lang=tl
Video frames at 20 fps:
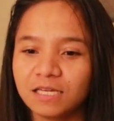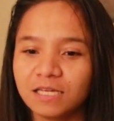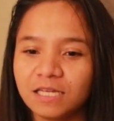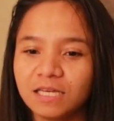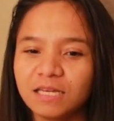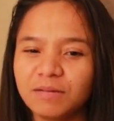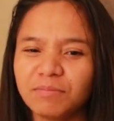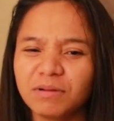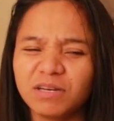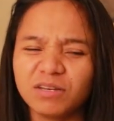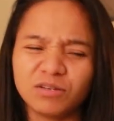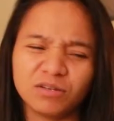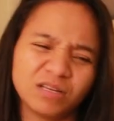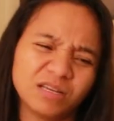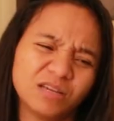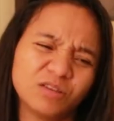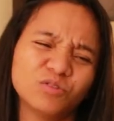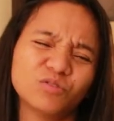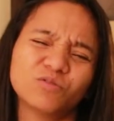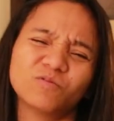Hindi man
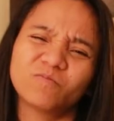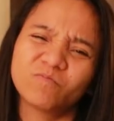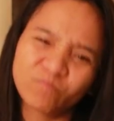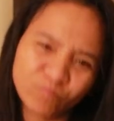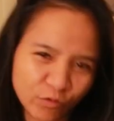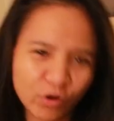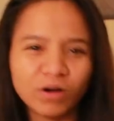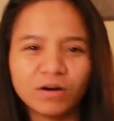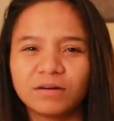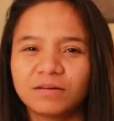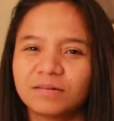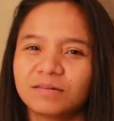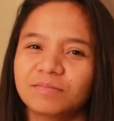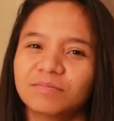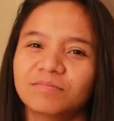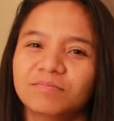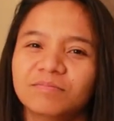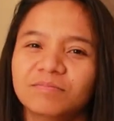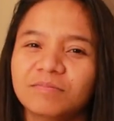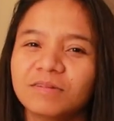yung
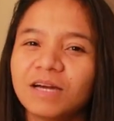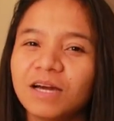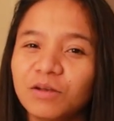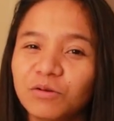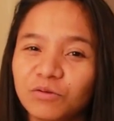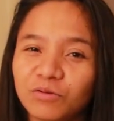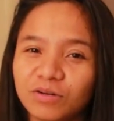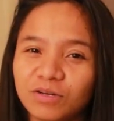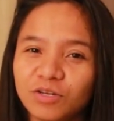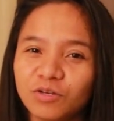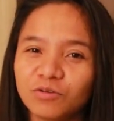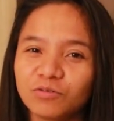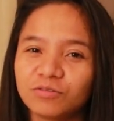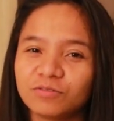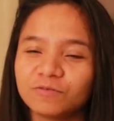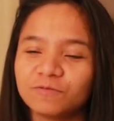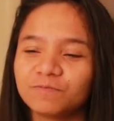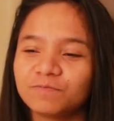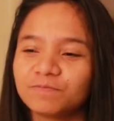ganun yung